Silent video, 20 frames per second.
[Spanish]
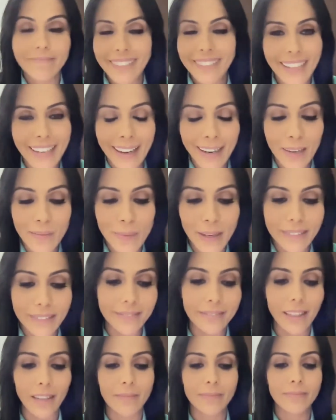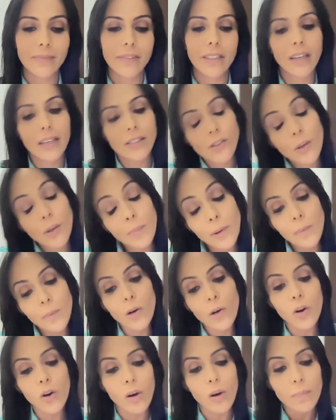claramente y eso
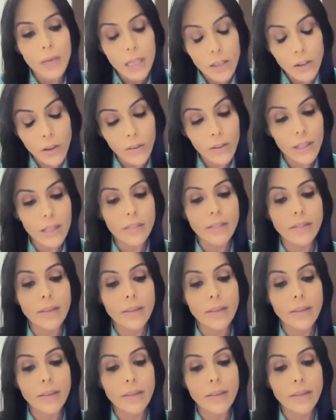provocó millones